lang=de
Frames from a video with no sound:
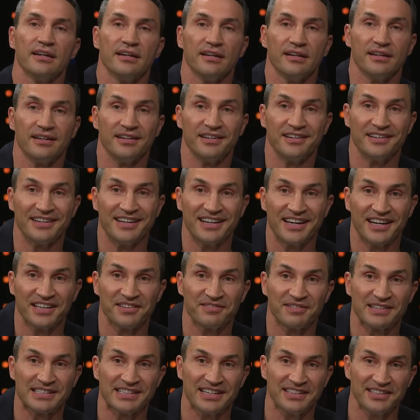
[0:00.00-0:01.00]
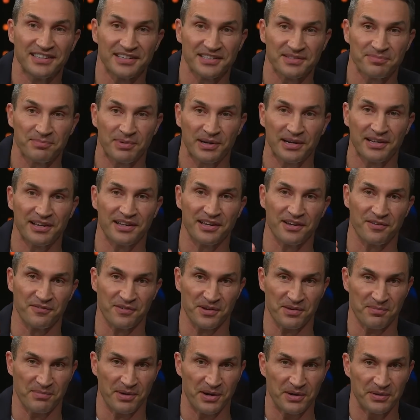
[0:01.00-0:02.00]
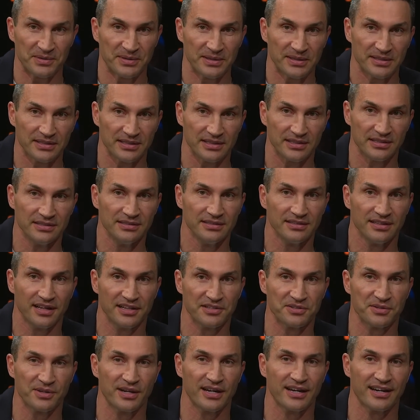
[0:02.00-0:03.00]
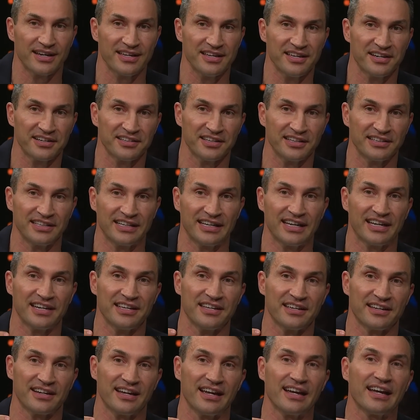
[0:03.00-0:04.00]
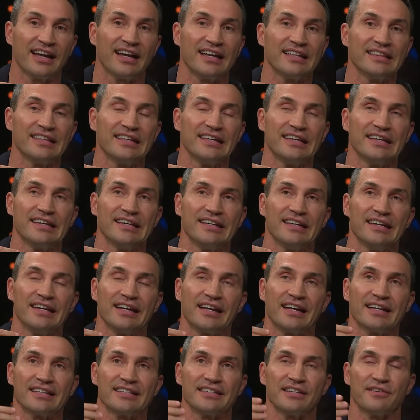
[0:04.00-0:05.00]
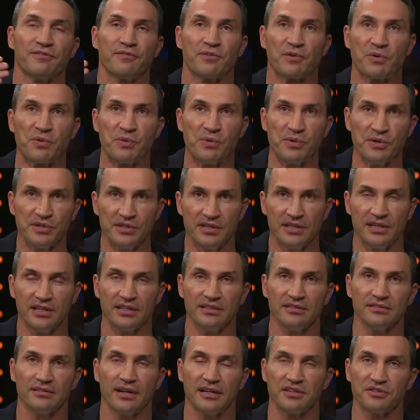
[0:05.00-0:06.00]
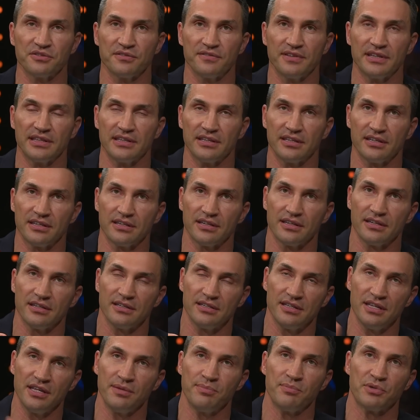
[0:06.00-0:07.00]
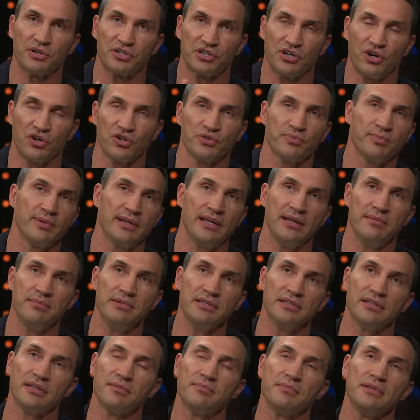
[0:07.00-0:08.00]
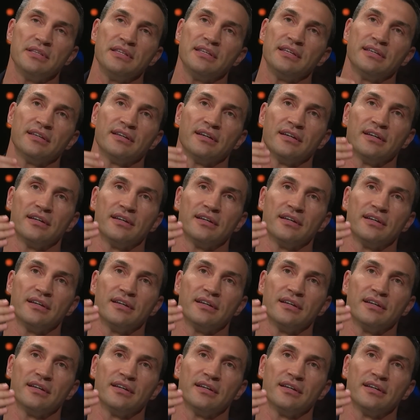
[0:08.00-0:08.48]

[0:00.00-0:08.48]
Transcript: äh, er hat was anderes parallel aufgebaut. Ja? Also Karriere nach der Karriere. Er kann, er kann sich freuen dann, also wenn ich nicht mehr Schauspieler bin, dann bin ich